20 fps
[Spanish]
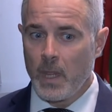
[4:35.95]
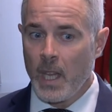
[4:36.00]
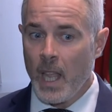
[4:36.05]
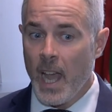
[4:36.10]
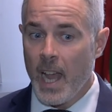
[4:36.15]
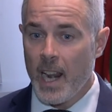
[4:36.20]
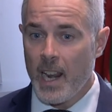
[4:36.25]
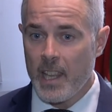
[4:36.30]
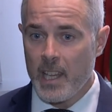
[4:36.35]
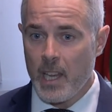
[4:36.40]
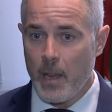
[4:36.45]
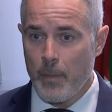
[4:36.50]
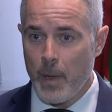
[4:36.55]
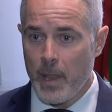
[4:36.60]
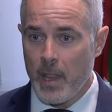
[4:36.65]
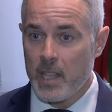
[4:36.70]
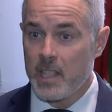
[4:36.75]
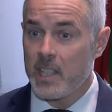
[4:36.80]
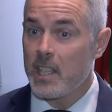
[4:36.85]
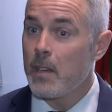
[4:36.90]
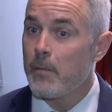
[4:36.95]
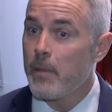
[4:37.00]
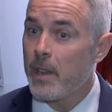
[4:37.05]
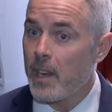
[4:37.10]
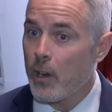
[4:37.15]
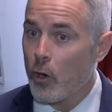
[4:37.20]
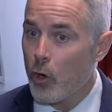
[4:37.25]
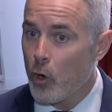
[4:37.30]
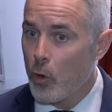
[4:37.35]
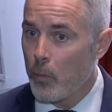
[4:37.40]
la llamada Silver
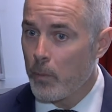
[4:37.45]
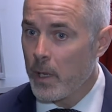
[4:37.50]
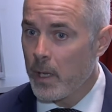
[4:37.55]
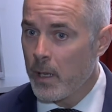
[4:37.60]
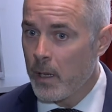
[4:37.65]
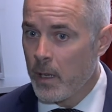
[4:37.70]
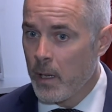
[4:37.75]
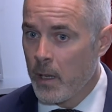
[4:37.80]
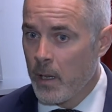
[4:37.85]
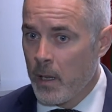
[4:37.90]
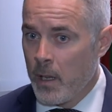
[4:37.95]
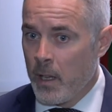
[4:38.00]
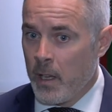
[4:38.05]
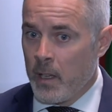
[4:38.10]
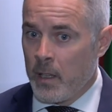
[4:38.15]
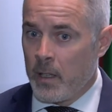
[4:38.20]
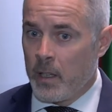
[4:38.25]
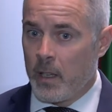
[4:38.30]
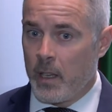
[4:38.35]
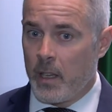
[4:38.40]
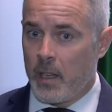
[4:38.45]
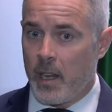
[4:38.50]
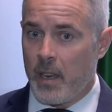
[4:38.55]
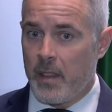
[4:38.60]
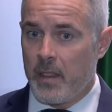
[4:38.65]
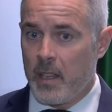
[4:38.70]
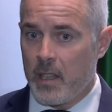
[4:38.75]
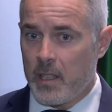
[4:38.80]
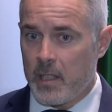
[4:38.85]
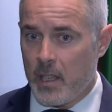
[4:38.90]
Economy, que
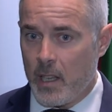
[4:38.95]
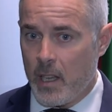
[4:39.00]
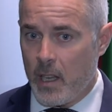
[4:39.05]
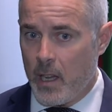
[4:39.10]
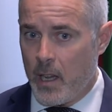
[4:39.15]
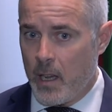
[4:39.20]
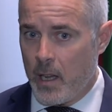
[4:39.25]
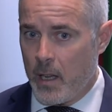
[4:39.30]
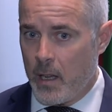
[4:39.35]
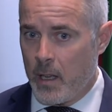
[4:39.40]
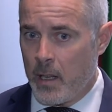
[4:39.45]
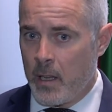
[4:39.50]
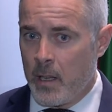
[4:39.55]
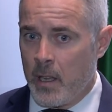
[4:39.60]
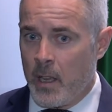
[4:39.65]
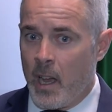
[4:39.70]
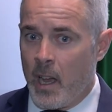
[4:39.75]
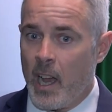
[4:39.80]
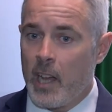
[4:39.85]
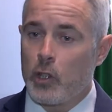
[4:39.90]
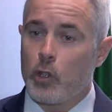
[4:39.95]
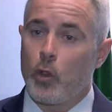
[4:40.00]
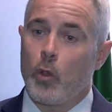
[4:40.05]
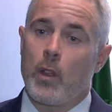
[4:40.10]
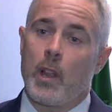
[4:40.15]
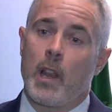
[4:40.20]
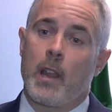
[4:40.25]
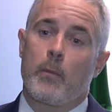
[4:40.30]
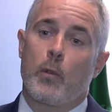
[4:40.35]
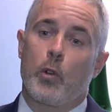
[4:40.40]
gracias a,
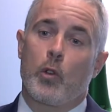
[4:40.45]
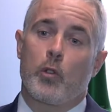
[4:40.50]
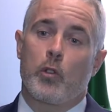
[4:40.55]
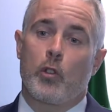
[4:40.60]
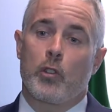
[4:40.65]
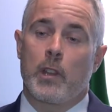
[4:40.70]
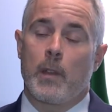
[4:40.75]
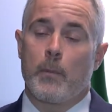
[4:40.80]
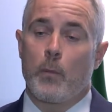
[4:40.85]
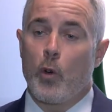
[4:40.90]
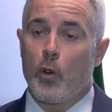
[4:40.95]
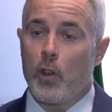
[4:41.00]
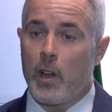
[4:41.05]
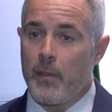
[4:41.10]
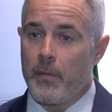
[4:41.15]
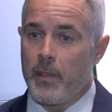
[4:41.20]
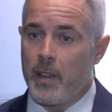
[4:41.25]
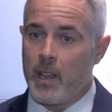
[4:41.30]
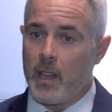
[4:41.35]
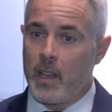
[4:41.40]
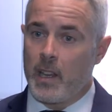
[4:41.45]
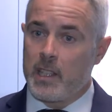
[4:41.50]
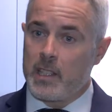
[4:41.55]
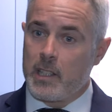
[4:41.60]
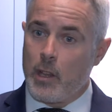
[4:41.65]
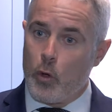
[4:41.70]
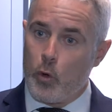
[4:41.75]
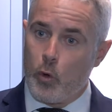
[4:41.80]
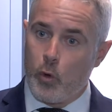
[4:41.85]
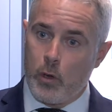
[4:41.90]
toda la evolución demográfica que
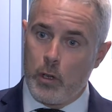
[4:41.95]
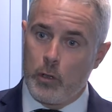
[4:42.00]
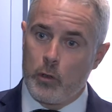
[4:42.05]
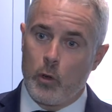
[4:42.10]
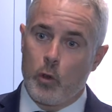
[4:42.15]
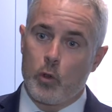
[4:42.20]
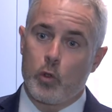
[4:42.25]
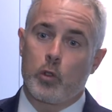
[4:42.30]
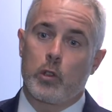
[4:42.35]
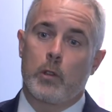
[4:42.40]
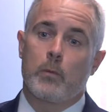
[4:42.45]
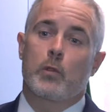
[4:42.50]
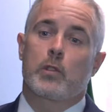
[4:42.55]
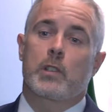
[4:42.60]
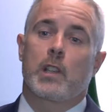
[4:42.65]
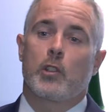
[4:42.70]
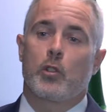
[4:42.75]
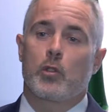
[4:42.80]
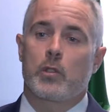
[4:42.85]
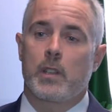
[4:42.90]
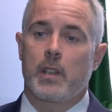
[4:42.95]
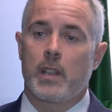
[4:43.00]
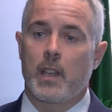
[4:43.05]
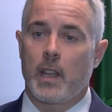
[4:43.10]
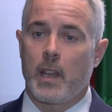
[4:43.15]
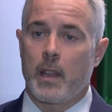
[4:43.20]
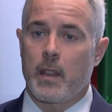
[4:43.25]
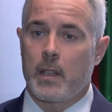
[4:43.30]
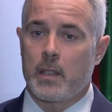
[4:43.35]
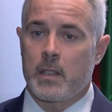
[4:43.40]
está ocurriendo en los últimos años y
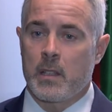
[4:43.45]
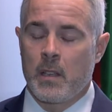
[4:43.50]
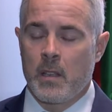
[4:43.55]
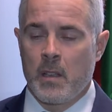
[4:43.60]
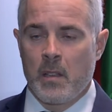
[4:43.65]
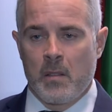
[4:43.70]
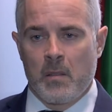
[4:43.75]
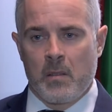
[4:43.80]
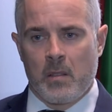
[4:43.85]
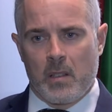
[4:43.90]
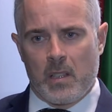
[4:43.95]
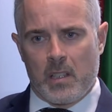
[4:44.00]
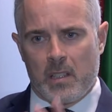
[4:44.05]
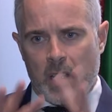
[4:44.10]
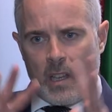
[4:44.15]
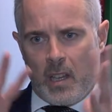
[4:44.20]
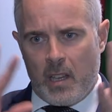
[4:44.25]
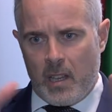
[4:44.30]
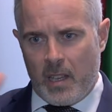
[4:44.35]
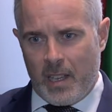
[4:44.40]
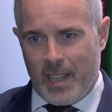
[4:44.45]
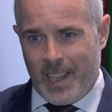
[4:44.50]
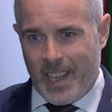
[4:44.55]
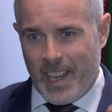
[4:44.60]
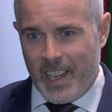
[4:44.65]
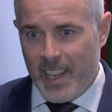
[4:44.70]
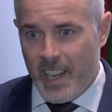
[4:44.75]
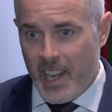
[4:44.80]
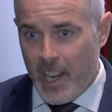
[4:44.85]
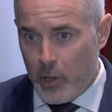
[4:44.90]
décadas está
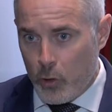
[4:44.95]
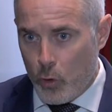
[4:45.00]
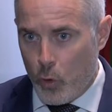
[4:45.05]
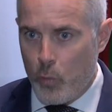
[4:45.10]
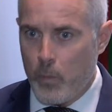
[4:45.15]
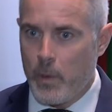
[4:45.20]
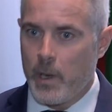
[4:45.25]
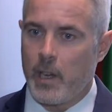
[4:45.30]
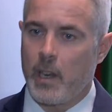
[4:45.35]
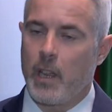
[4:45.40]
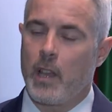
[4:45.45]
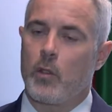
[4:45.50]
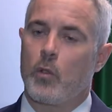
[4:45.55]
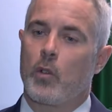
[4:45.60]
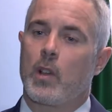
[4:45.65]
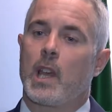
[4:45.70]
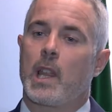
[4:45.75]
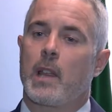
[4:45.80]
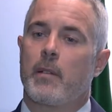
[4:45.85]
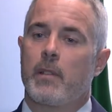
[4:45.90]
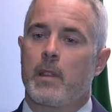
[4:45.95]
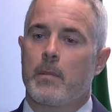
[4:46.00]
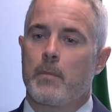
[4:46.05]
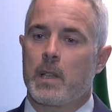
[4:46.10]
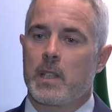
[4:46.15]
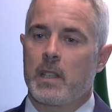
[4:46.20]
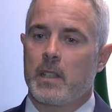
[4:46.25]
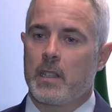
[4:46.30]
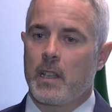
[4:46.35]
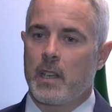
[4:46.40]
generando un mercado cada vez
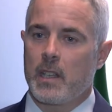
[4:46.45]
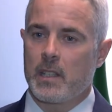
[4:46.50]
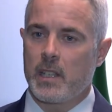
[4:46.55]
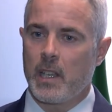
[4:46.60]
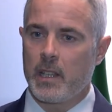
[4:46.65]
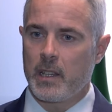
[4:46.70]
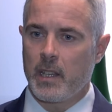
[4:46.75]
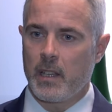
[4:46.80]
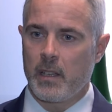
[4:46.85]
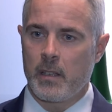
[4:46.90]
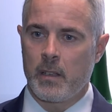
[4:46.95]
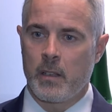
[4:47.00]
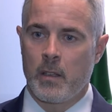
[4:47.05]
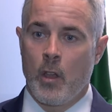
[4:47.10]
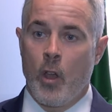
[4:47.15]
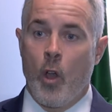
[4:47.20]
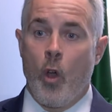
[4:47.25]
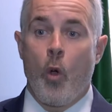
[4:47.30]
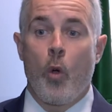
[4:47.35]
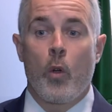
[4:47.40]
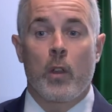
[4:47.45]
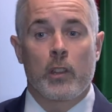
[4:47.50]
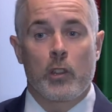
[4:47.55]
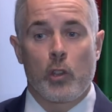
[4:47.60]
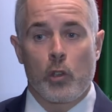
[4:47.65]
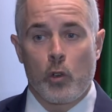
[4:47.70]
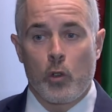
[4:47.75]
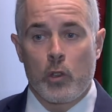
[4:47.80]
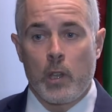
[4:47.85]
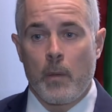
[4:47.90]
más interesante, o en
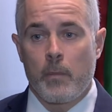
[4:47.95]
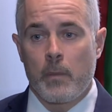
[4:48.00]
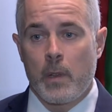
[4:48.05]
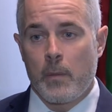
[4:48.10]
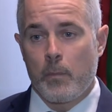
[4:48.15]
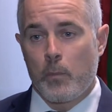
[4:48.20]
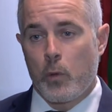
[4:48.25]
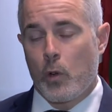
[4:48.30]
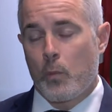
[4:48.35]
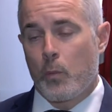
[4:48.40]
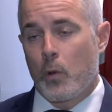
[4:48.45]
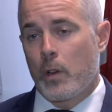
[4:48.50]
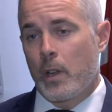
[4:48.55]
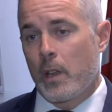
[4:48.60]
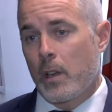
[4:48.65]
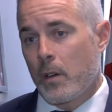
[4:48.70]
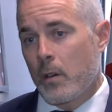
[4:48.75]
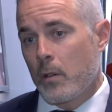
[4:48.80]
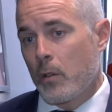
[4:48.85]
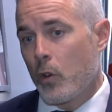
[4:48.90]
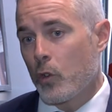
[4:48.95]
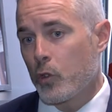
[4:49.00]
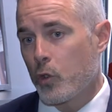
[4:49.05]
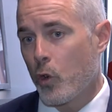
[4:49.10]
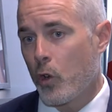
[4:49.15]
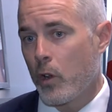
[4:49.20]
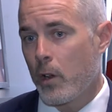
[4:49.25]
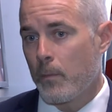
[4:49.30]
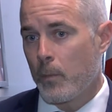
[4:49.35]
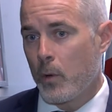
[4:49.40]
torno también, por poner otro
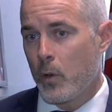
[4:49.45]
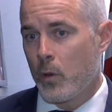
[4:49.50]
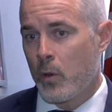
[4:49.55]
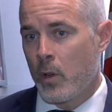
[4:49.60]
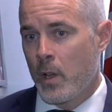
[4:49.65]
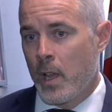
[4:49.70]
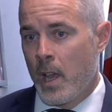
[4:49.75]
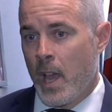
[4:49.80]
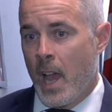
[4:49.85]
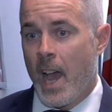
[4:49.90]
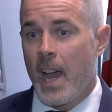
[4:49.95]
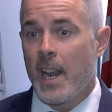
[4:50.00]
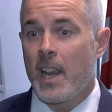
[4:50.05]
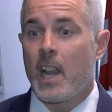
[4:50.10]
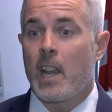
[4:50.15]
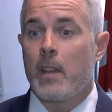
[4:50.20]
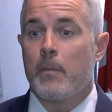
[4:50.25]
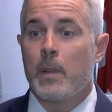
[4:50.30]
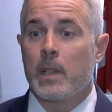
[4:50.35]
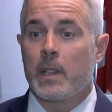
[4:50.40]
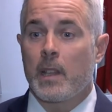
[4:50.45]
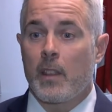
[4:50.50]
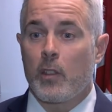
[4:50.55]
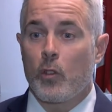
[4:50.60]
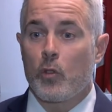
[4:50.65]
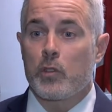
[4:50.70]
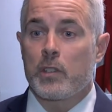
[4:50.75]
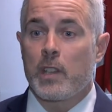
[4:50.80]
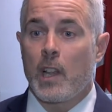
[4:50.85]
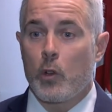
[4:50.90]
ejemplo, a la
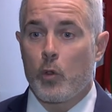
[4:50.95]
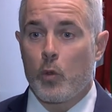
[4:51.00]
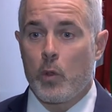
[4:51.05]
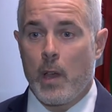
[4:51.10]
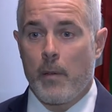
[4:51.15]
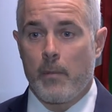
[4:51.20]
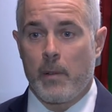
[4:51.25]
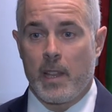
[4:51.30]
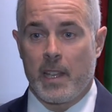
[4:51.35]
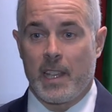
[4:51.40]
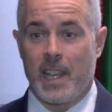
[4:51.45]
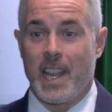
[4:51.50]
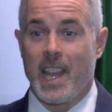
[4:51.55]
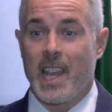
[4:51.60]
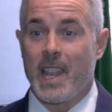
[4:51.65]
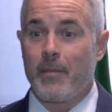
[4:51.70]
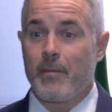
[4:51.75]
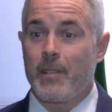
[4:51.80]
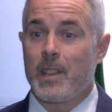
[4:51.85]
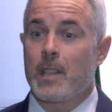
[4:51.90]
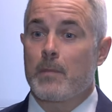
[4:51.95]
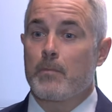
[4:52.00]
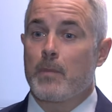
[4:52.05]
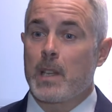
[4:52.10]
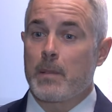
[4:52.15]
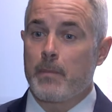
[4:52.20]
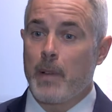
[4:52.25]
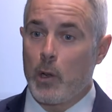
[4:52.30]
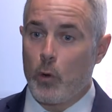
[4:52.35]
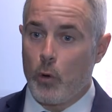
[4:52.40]
alimentación saludable, que cada vez es
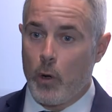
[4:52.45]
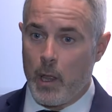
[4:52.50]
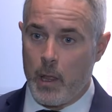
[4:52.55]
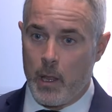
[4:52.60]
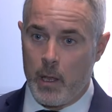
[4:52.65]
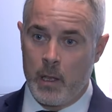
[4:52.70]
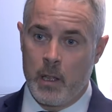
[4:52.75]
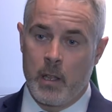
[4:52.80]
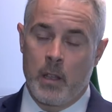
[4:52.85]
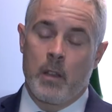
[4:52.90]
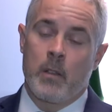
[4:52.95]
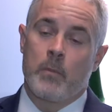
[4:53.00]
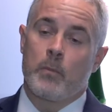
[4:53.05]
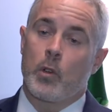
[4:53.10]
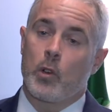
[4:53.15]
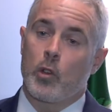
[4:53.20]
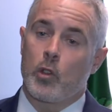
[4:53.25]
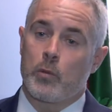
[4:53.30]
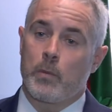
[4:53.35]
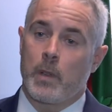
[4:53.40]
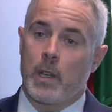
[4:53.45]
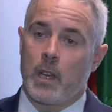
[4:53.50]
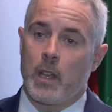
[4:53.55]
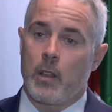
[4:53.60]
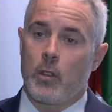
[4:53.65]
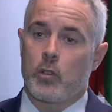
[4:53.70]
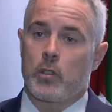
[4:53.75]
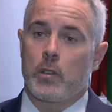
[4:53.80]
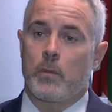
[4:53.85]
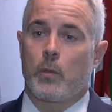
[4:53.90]
más valorada por los
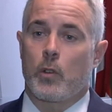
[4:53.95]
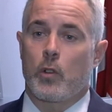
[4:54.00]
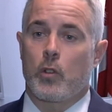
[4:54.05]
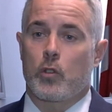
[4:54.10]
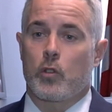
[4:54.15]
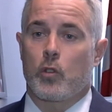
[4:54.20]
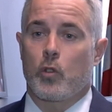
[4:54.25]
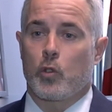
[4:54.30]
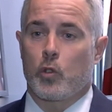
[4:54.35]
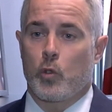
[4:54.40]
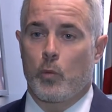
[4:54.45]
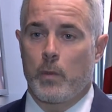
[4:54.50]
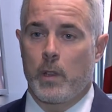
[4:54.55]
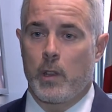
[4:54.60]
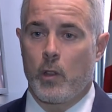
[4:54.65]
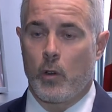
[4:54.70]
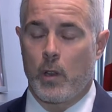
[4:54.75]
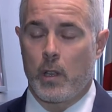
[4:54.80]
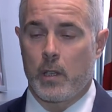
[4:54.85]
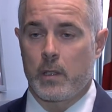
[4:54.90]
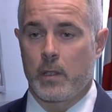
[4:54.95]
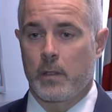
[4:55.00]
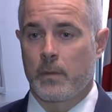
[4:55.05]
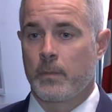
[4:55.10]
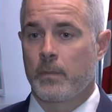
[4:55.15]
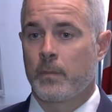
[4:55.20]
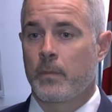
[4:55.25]
mercados y por los consumidores.